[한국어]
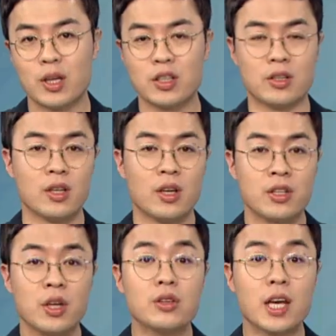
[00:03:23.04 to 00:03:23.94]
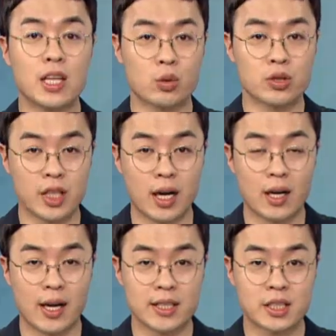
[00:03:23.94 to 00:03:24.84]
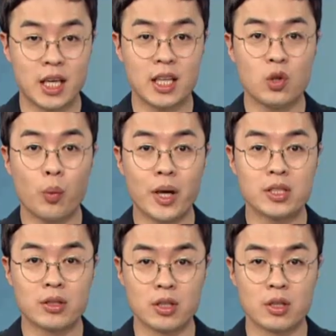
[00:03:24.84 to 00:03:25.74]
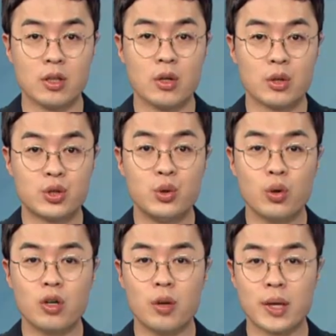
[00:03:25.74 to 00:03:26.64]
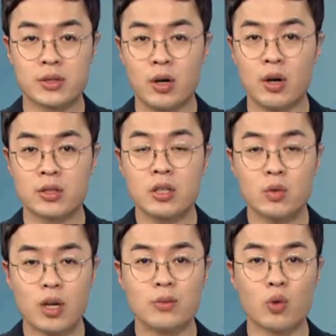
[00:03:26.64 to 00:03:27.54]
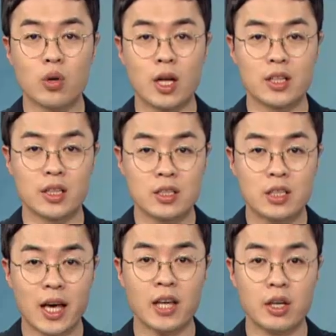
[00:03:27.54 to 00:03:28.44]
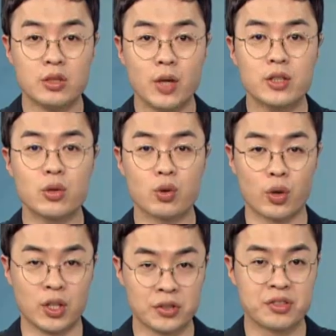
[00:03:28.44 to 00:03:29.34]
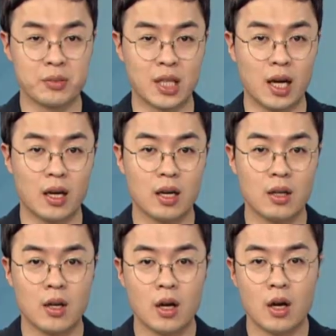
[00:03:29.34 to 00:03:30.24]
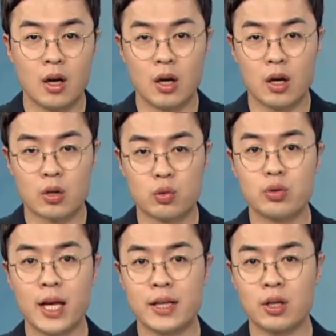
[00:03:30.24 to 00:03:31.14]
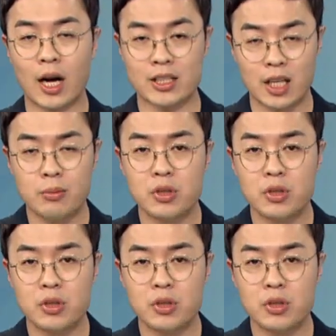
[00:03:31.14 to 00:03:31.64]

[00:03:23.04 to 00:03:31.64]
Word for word: 뒤에는 현대자동차, SK이노베이션 등 주요 기업에서 성과급 논란이 크게 연쇄적으로 일었습니다. 국내에서 가장